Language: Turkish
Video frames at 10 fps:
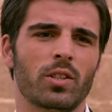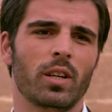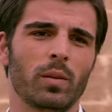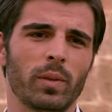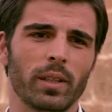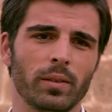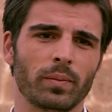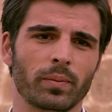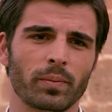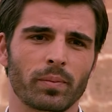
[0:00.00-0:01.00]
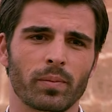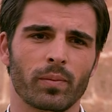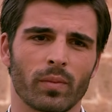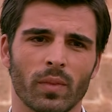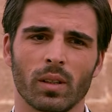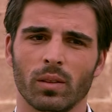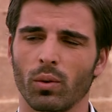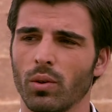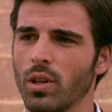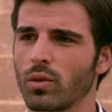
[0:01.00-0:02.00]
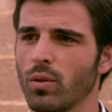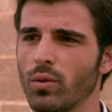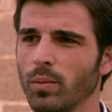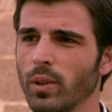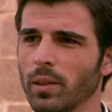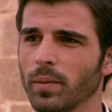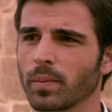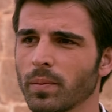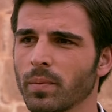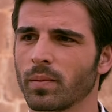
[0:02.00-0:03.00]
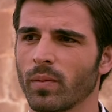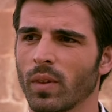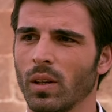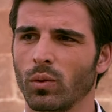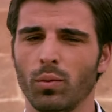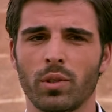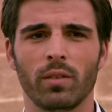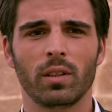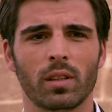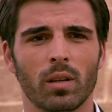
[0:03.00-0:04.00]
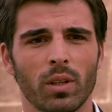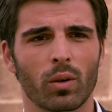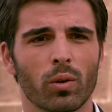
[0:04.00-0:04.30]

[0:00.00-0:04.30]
Aşiretimi de, doğacak çocuğumu da, tüm sevdiklerimi